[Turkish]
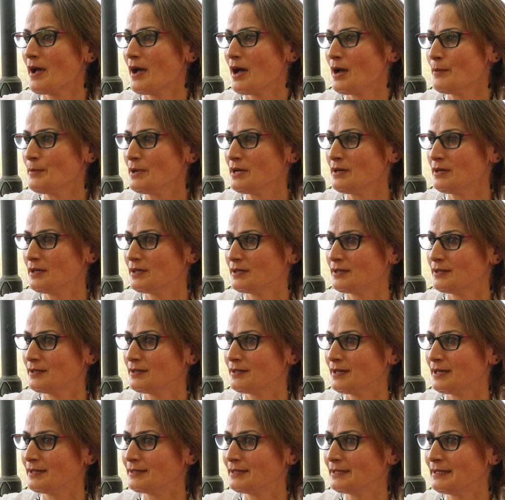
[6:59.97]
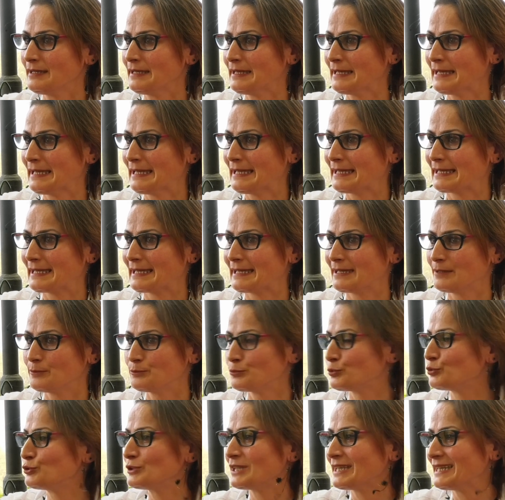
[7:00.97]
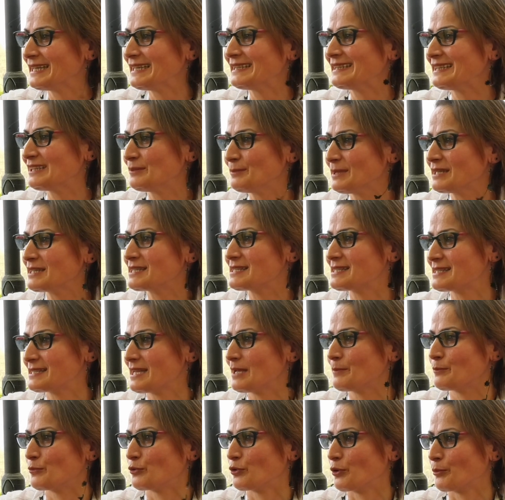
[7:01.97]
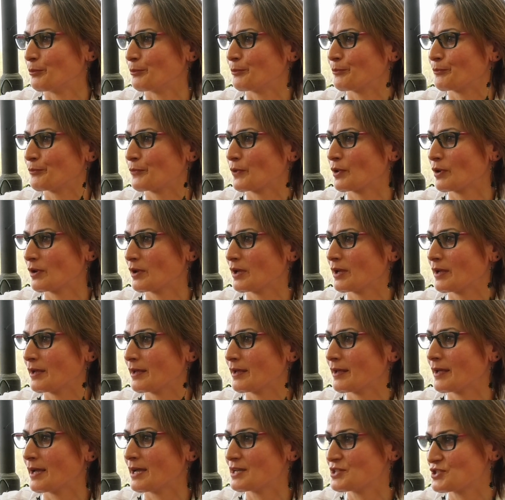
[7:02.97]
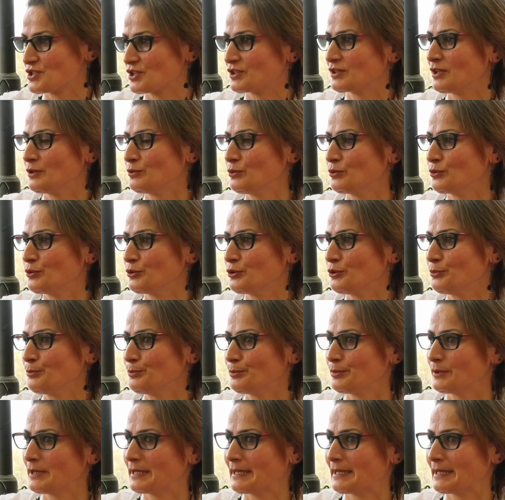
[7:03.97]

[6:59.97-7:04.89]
Ama e, hani bununla yetinmek istemiyorum. E, açıktan okuyup